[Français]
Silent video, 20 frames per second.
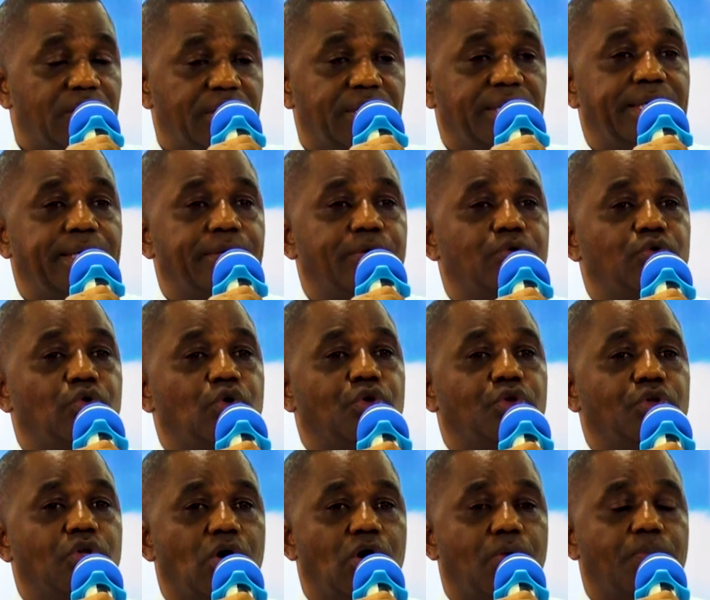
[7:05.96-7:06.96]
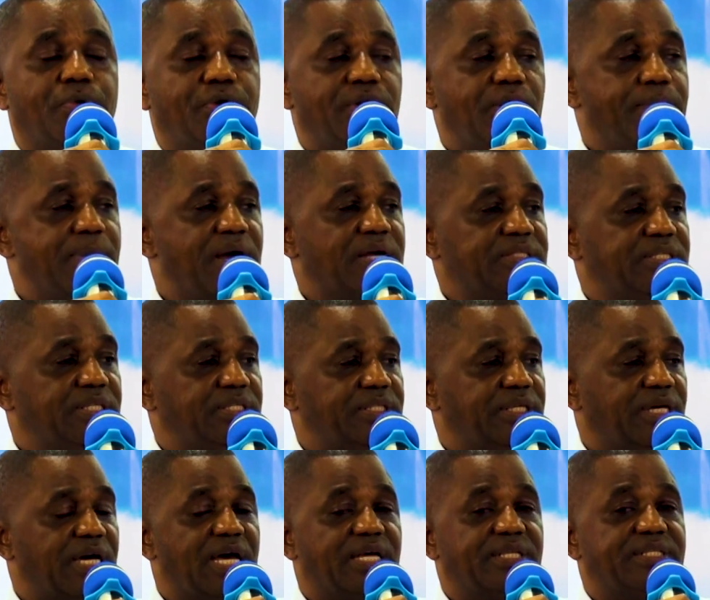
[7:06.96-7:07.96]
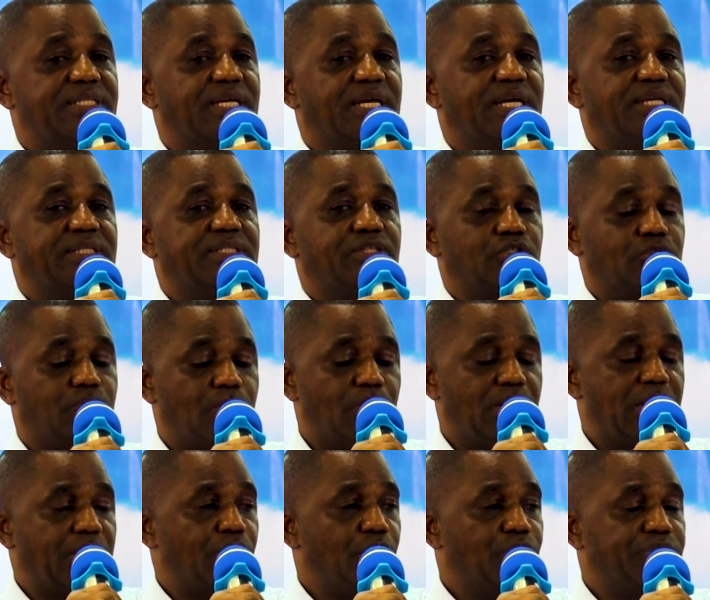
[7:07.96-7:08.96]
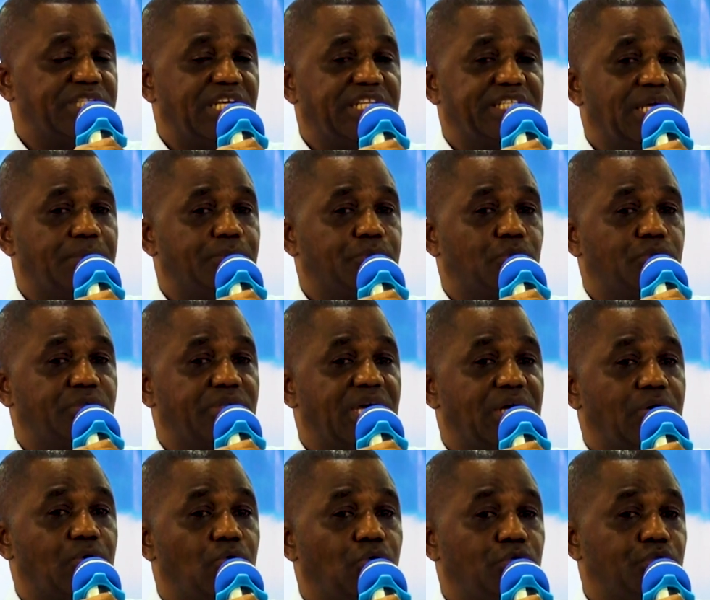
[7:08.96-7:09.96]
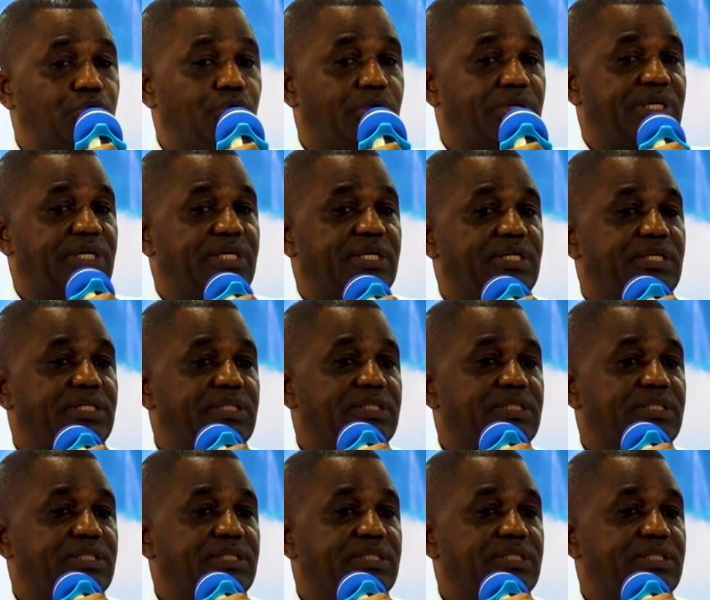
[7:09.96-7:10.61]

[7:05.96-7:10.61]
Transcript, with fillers: Et le nombre des martyrs sera atteint. C'est en ce moment-là que le cinquième saut sera clôturé.